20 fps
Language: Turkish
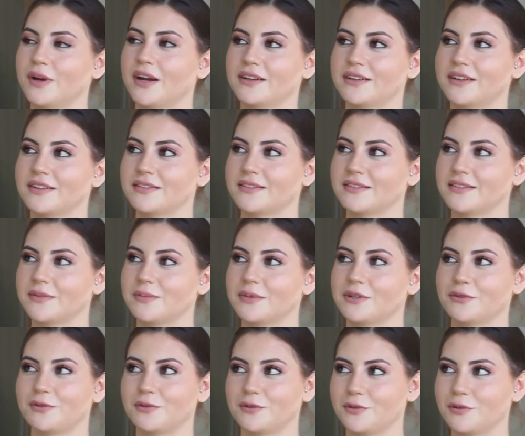Arkanızda
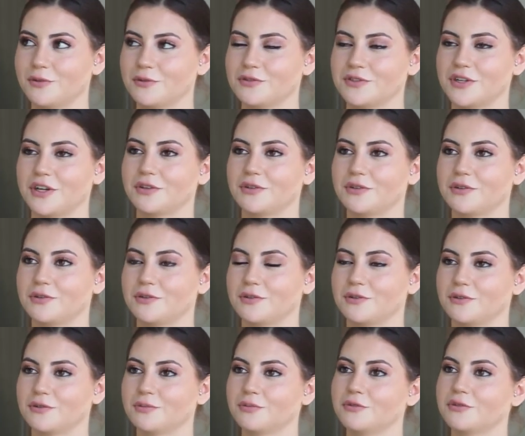bir sürü oyuncak
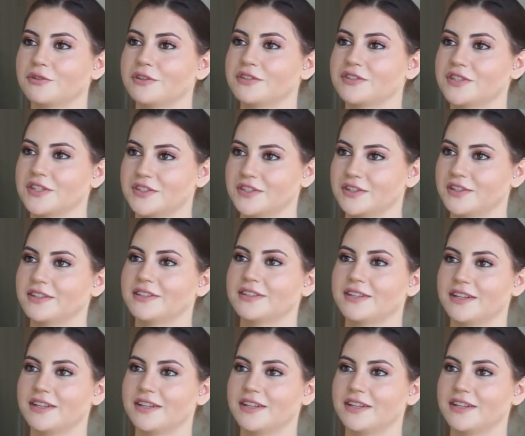görüyorum. Bunların çeşitleri